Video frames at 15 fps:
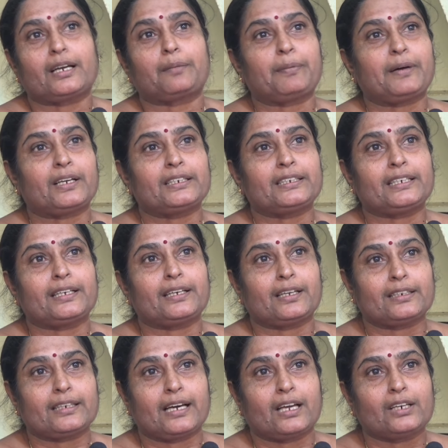గడపాలి
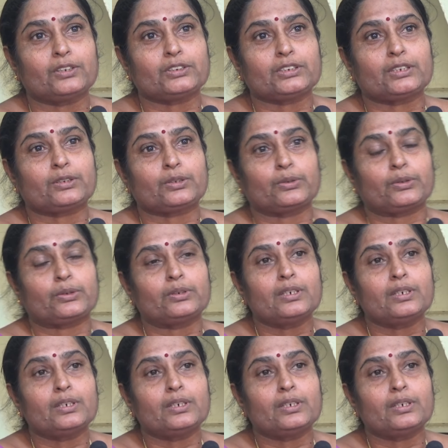అనే ఆలోచనతో